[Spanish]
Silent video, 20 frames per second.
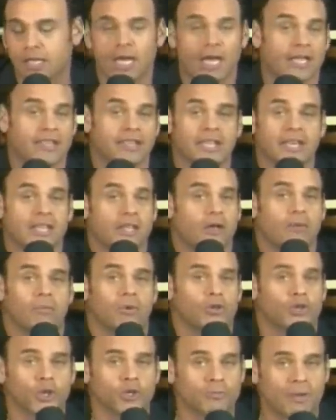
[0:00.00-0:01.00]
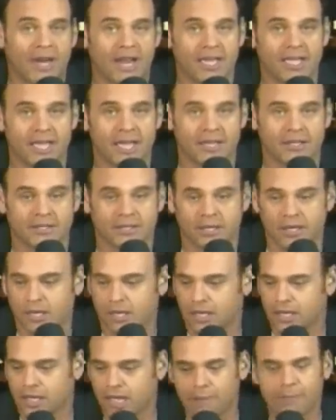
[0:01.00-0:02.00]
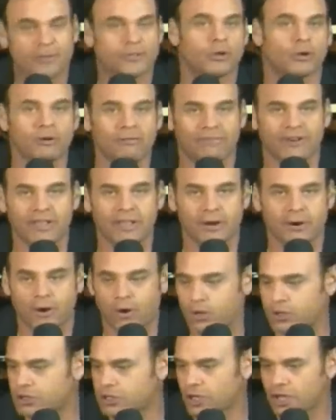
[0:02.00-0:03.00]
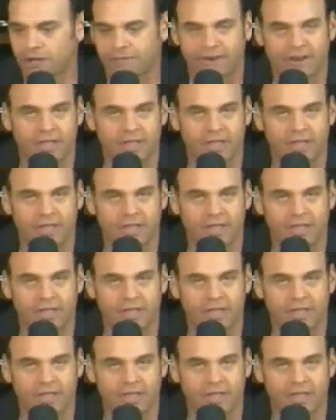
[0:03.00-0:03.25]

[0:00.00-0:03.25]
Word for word: Y han tenido muchos managers. ¿Qué pasó con Freddy Roach?